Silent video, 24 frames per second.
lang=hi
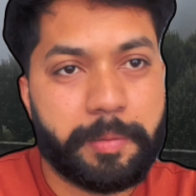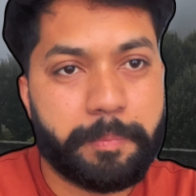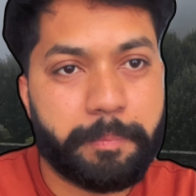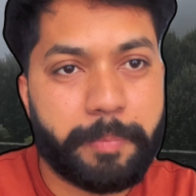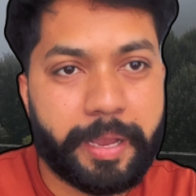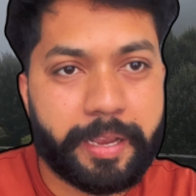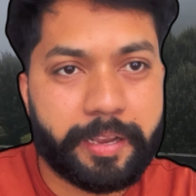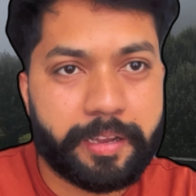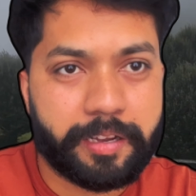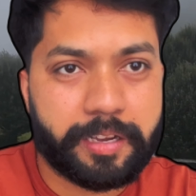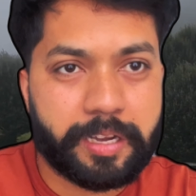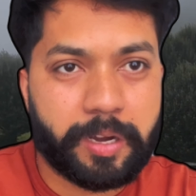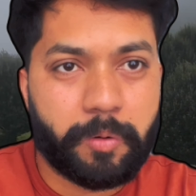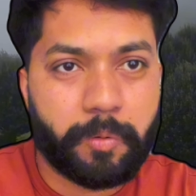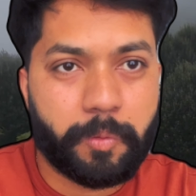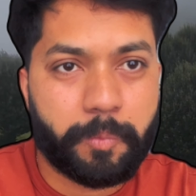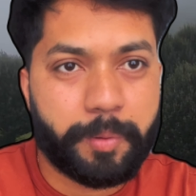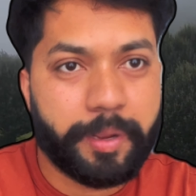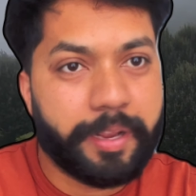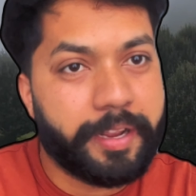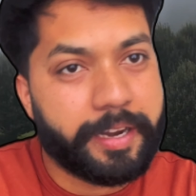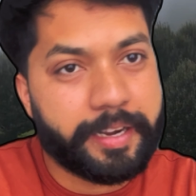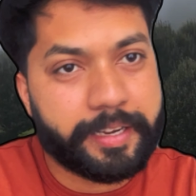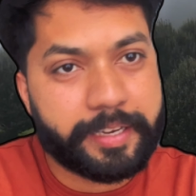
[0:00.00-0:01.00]
बैंक
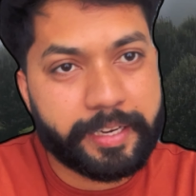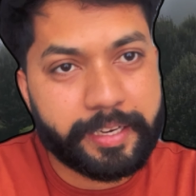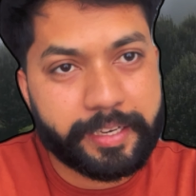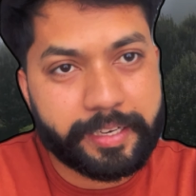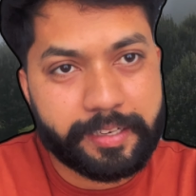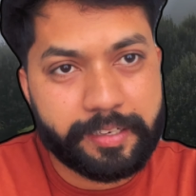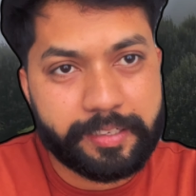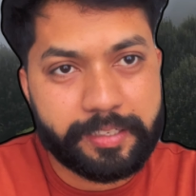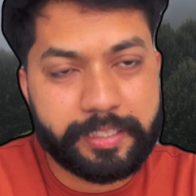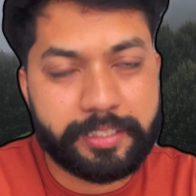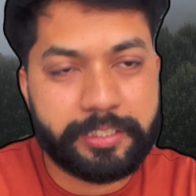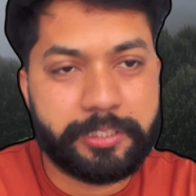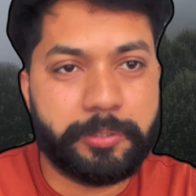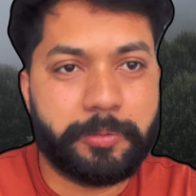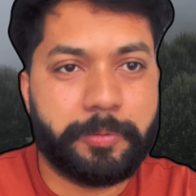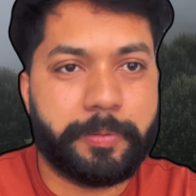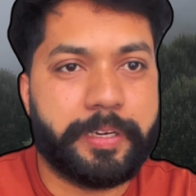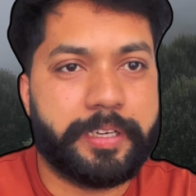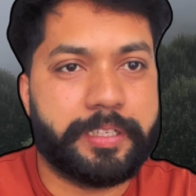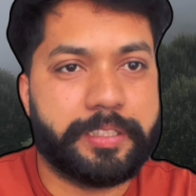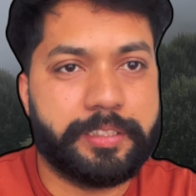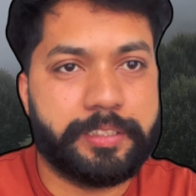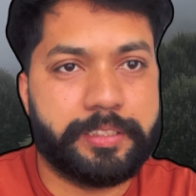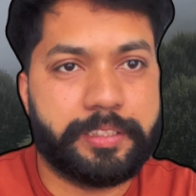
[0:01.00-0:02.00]
अकाउंट पे अटैक करना शुरू
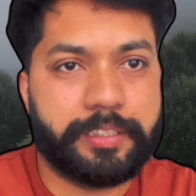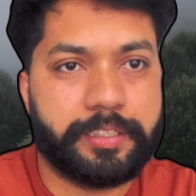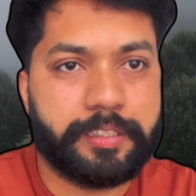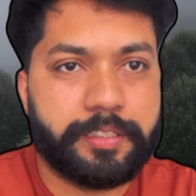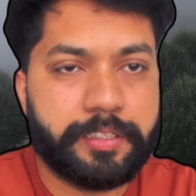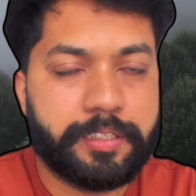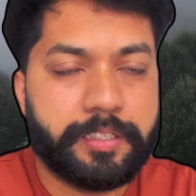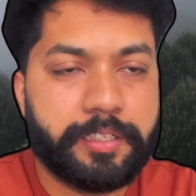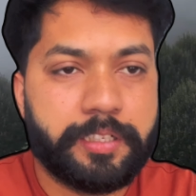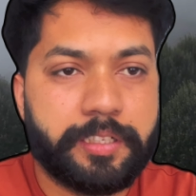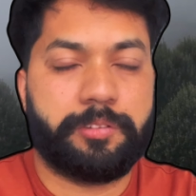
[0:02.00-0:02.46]
कर देंगे